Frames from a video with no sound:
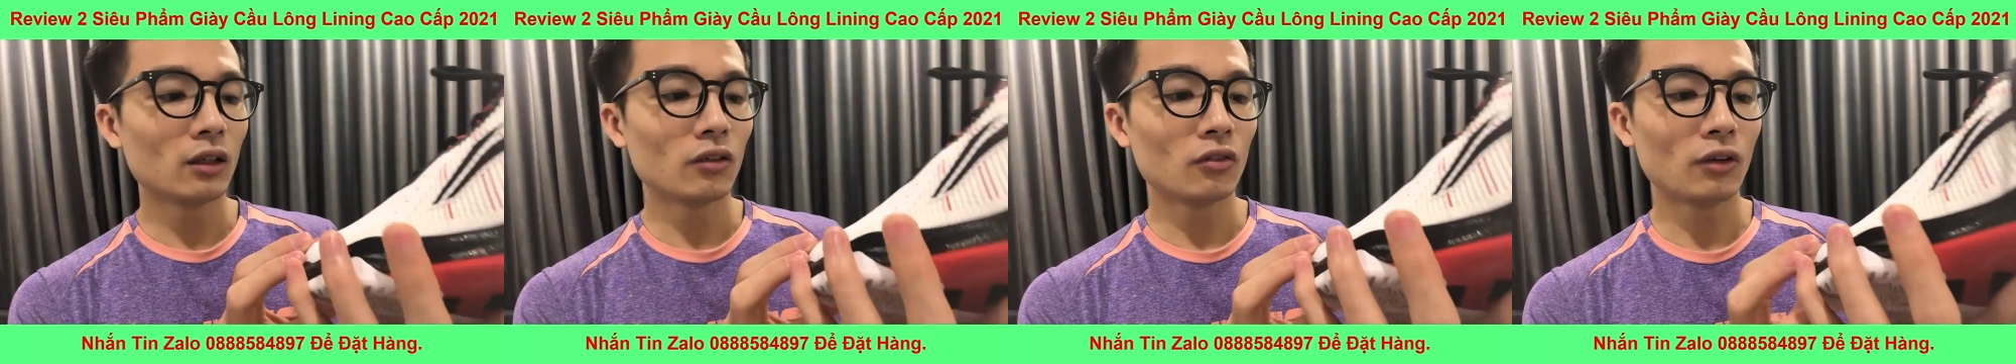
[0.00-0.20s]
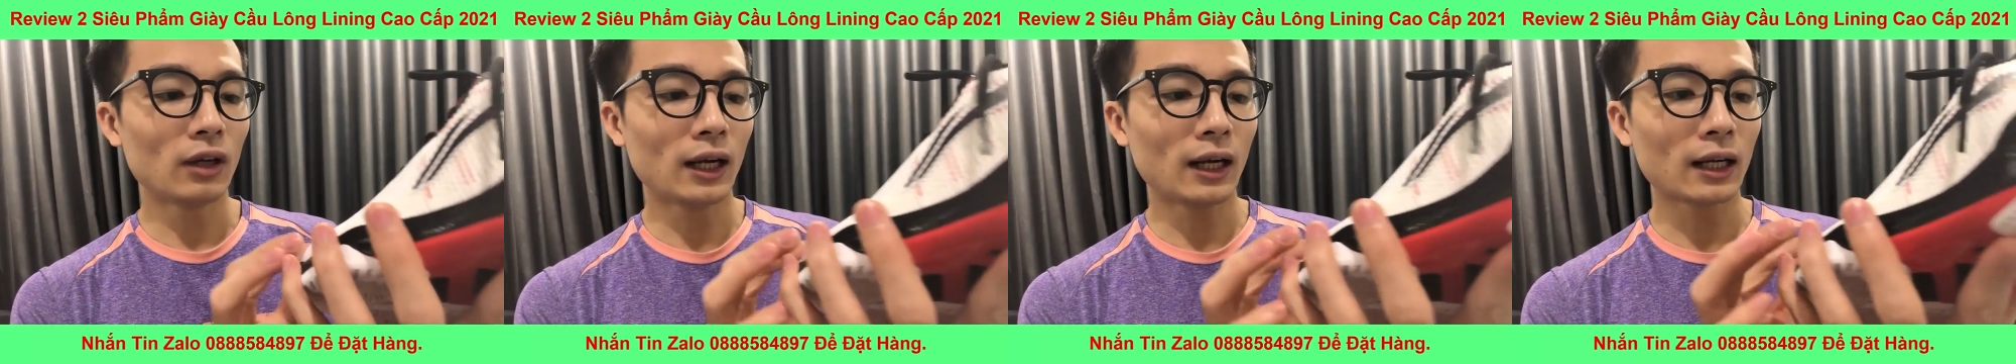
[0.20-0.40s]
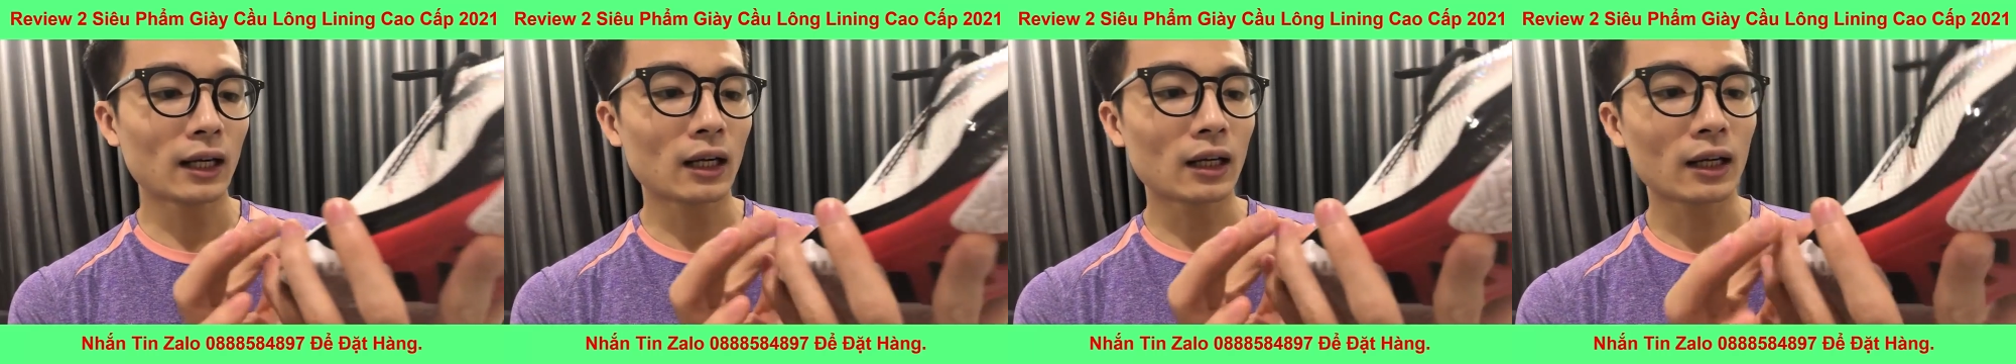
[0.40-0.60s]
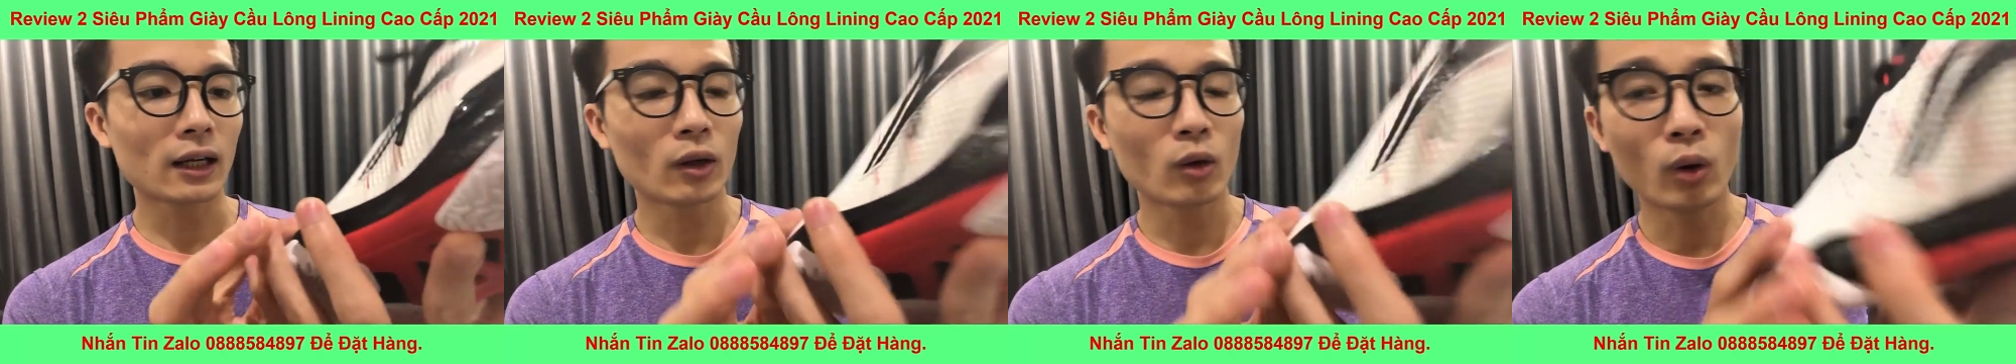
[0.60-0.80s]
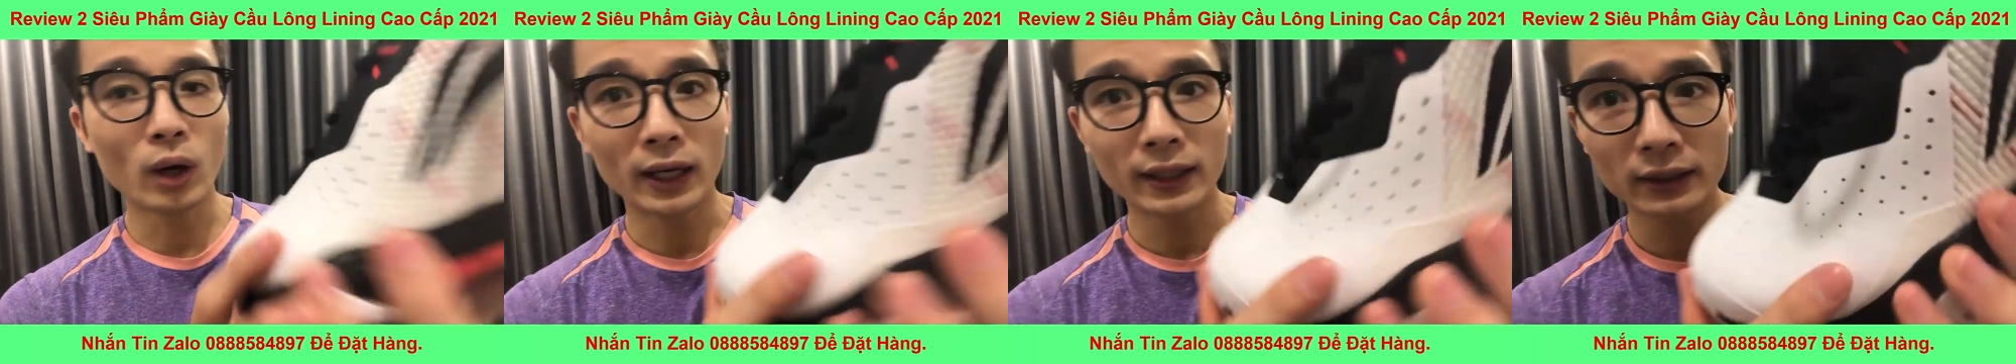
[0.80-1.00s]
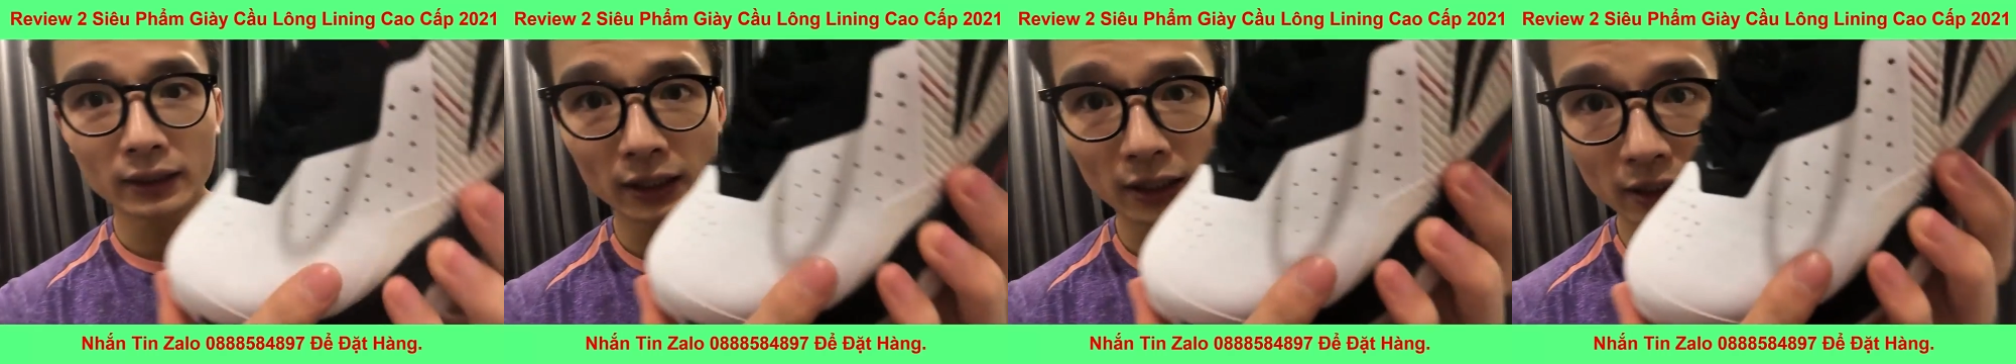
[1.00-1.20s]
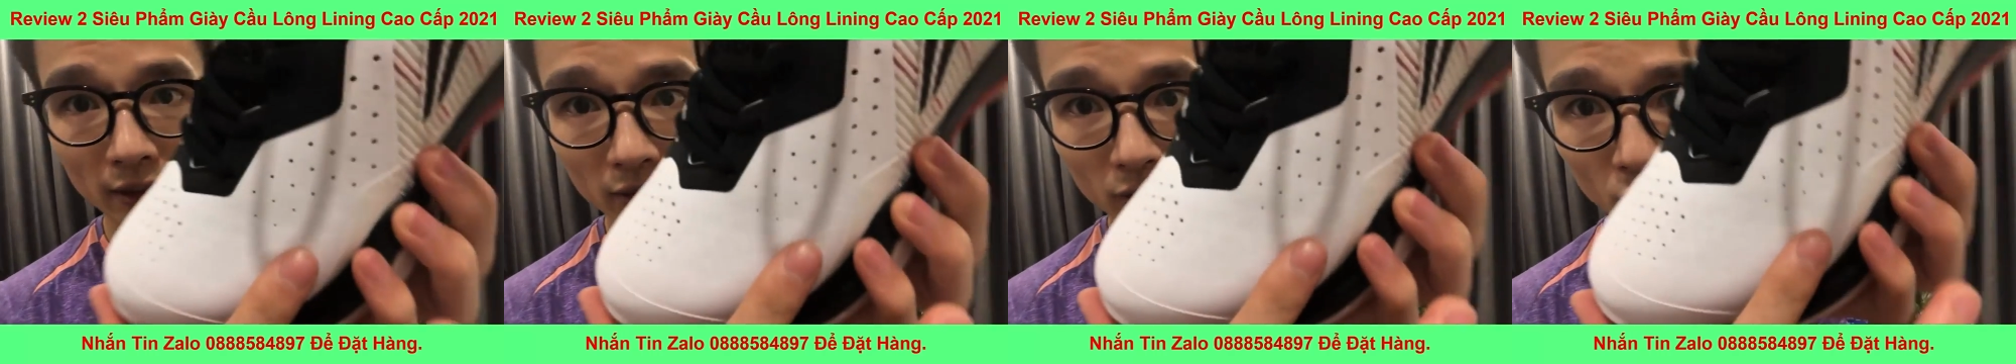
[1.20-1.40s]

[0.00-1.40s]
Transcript: và các cái họa tiết